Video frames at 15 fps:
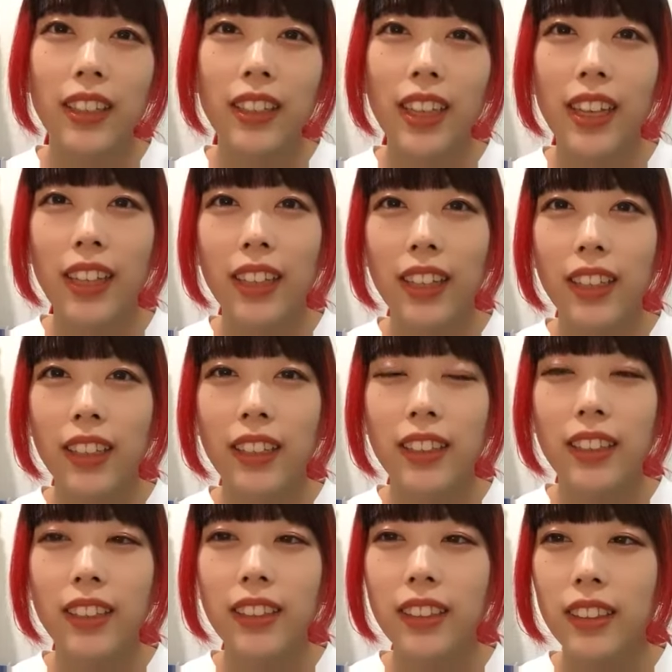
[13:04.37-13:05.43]
いって
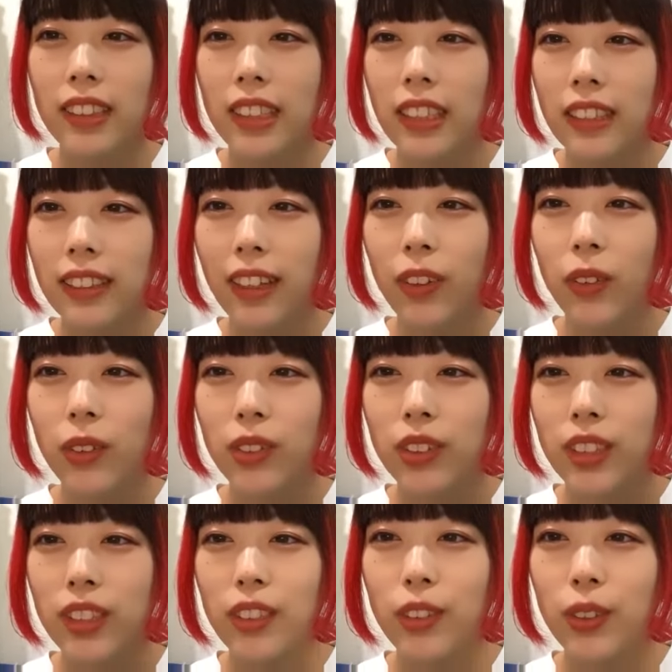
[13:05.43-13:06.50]
えタコ
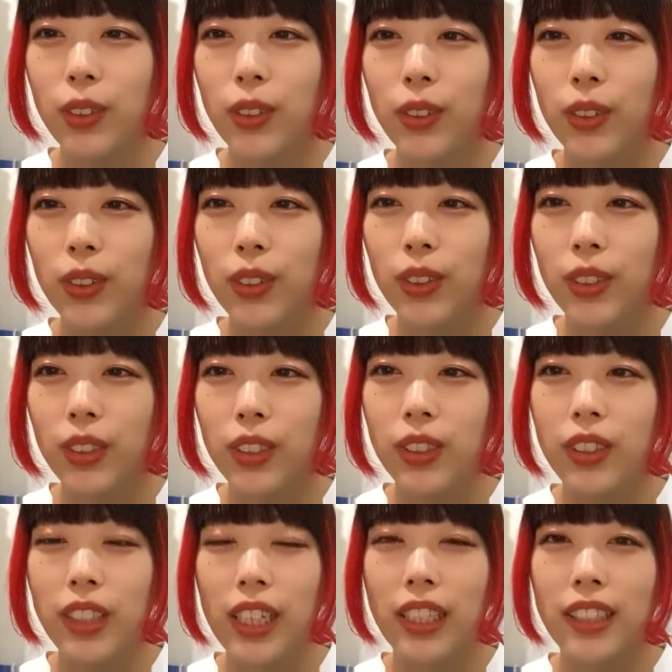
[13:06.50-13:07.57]
ちゃんと
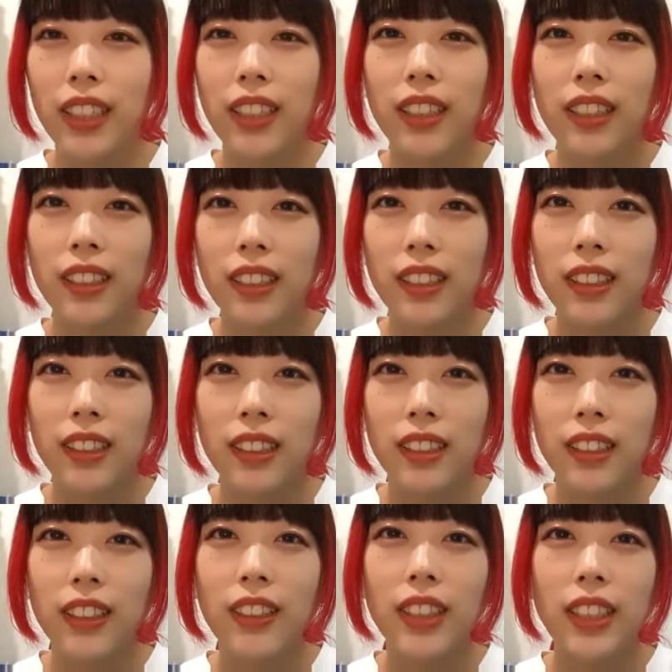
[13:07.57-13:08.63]
ゆきちゃん
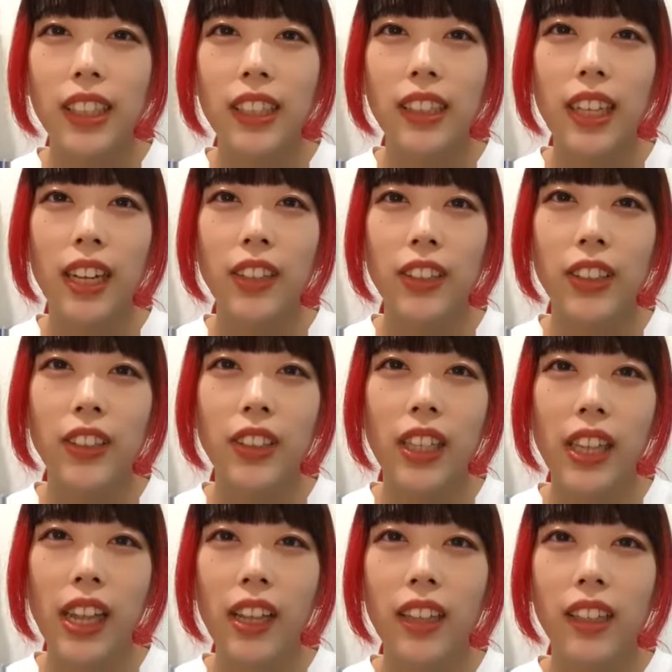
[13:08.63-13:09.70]
ゆきちゃんってあのゆき
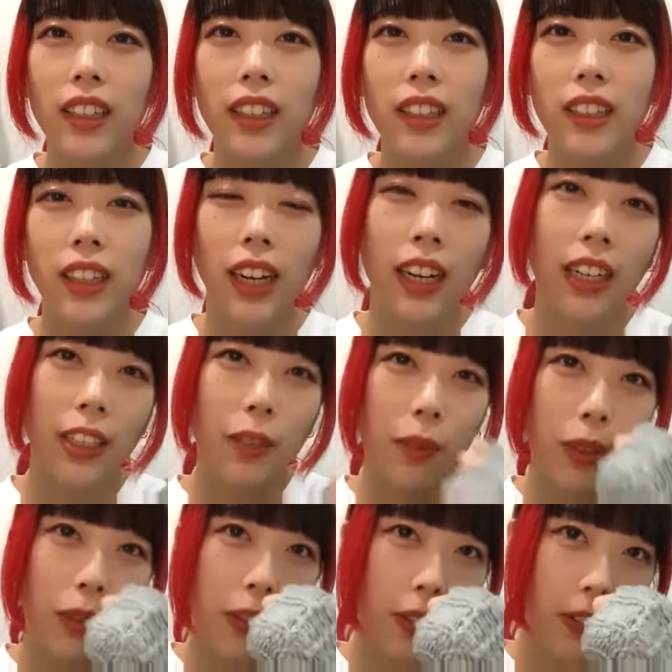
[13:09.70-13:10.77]
ねあゆ
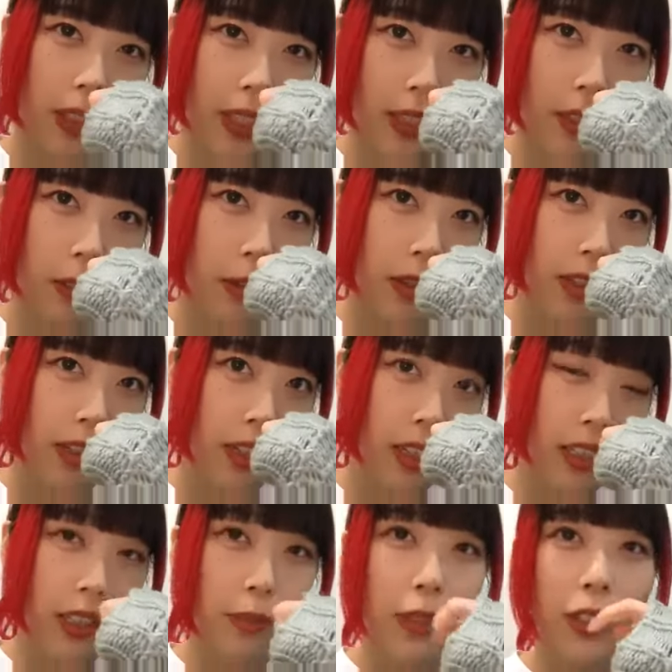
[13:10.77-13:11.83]
みのゆき
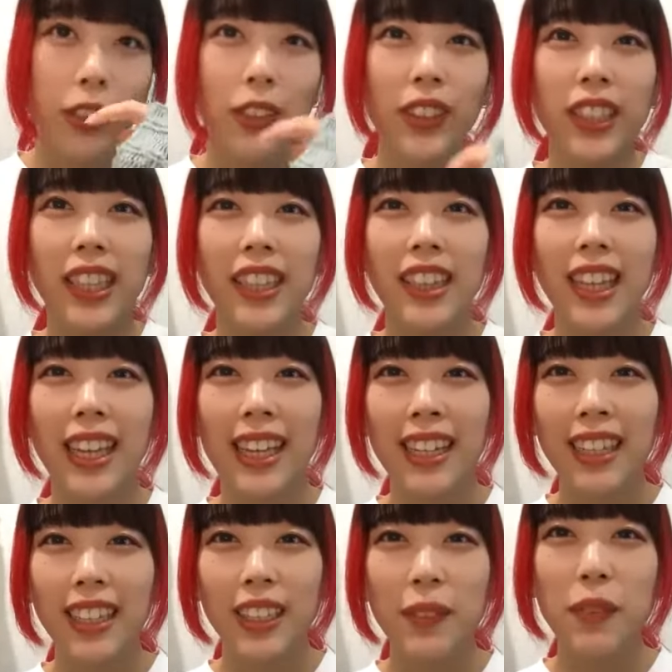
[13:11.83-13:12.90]
あゆみのゆきだって
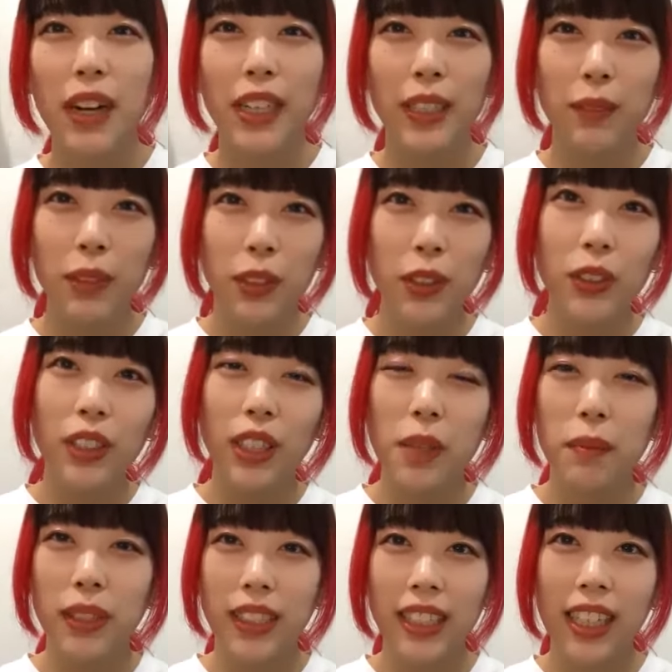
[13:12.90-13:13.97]
でもあゆみのゆき
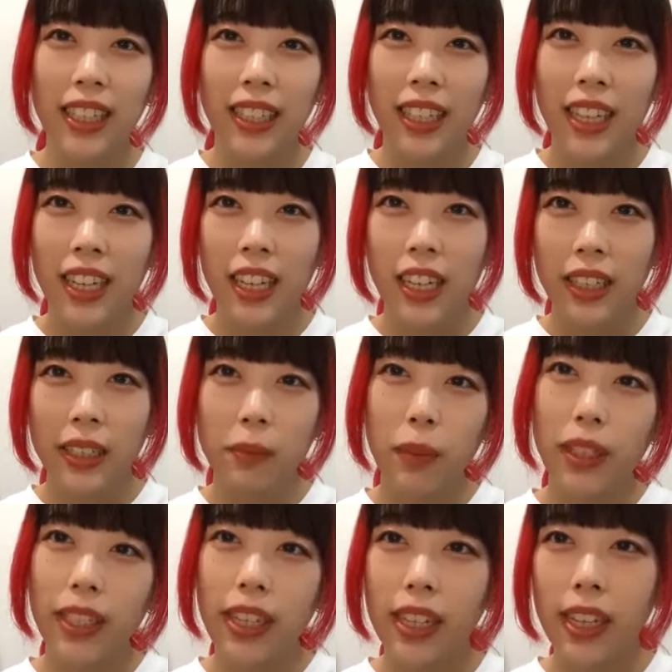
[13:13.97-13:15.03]
で間違いない
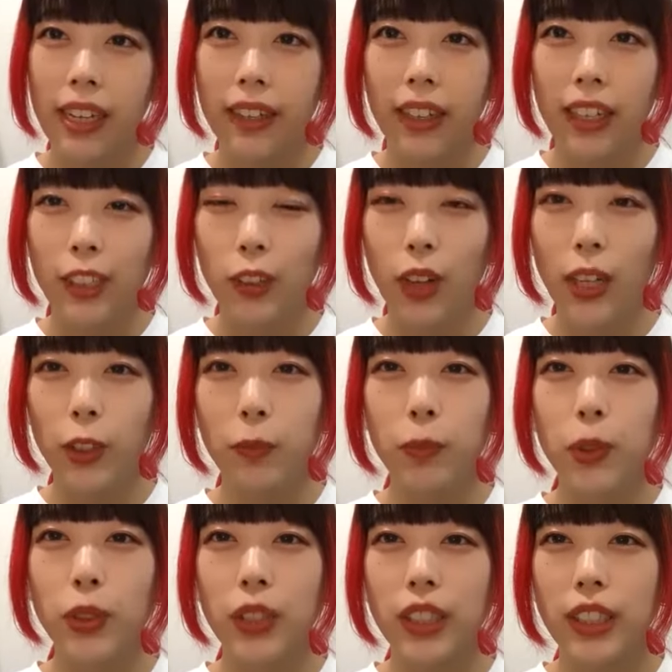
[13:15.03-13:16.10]
今ねあのあの
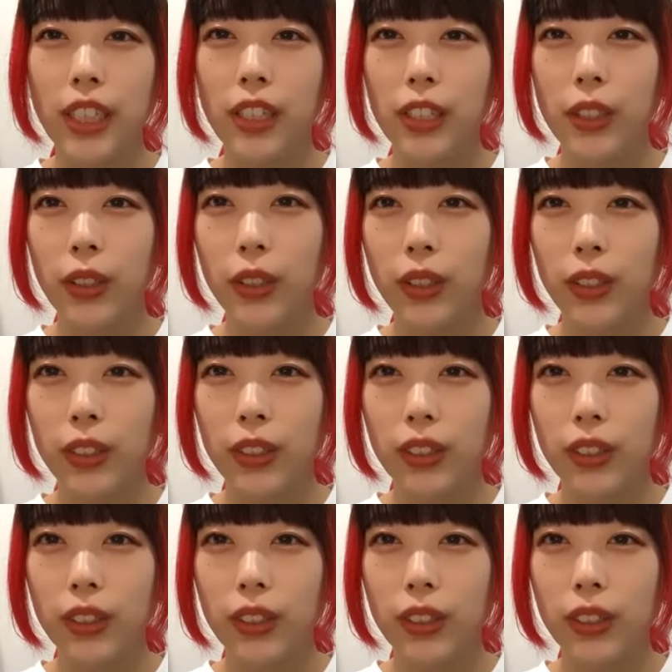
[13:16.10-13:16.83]
ポーズしてるよ